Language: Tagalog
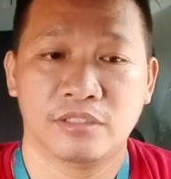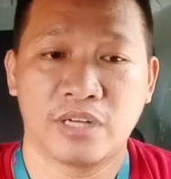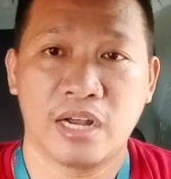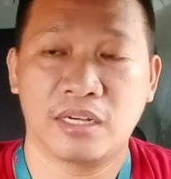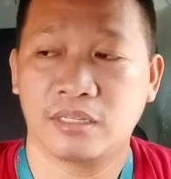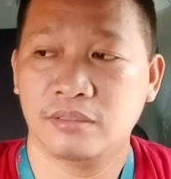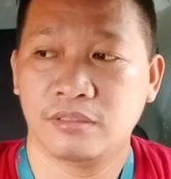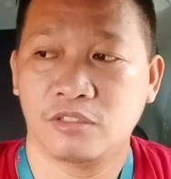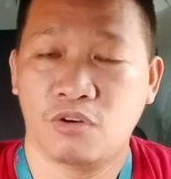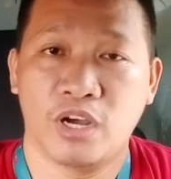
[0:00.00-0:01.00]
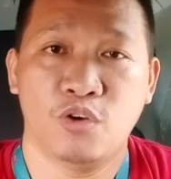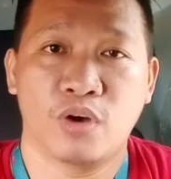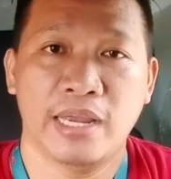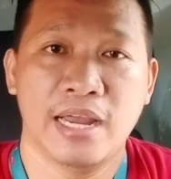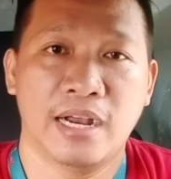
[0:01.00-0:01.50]
truck kung anong
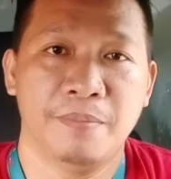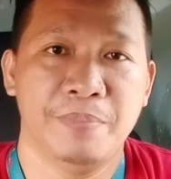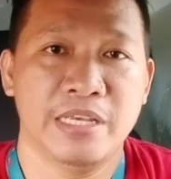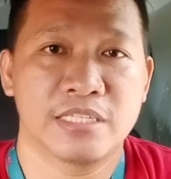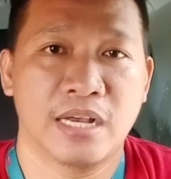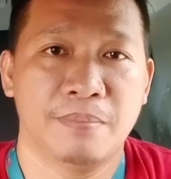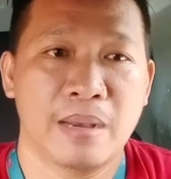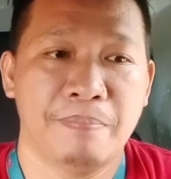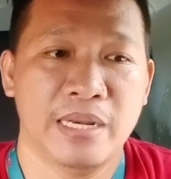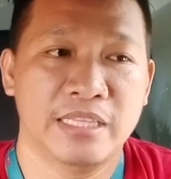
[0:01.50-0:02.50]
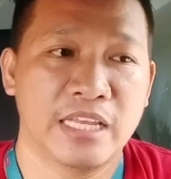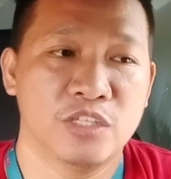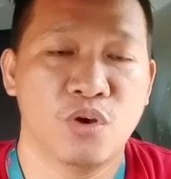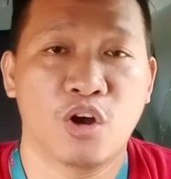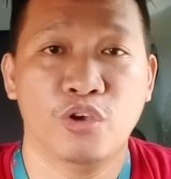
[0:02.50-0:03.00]
kailangan piyesang papalitan.
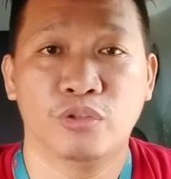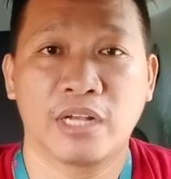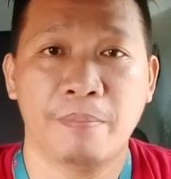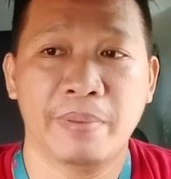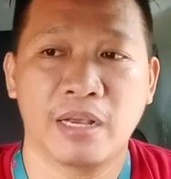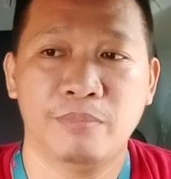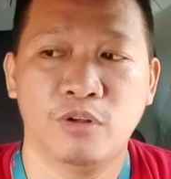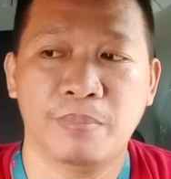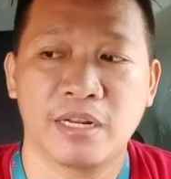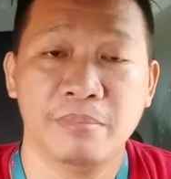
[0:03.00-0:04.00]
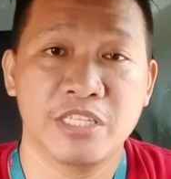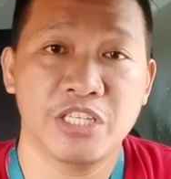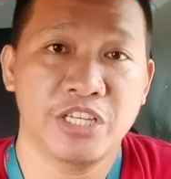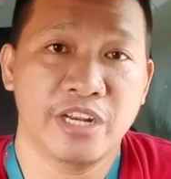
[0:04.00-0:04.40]
So ako yung taga pick up noon. Parang messenger